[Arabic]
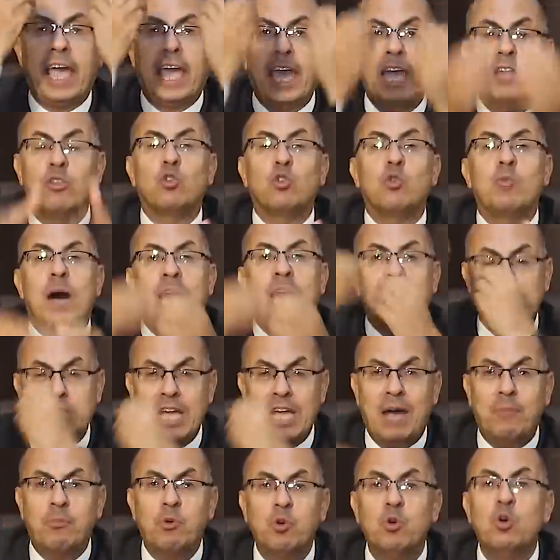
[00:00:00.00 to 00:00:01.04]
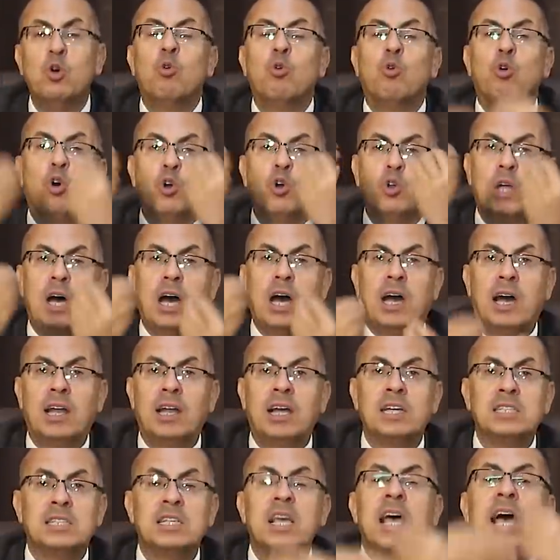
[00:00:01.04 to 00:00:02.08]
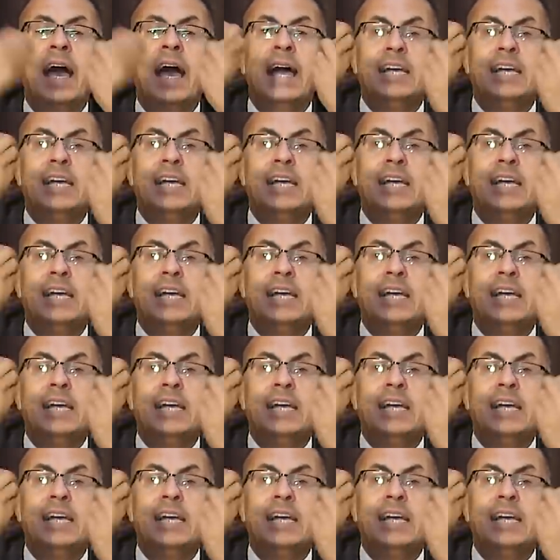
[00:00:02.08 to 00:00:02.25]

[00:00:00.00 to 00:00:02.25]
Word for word: خانته مع صاحبه ويقول لها خلاص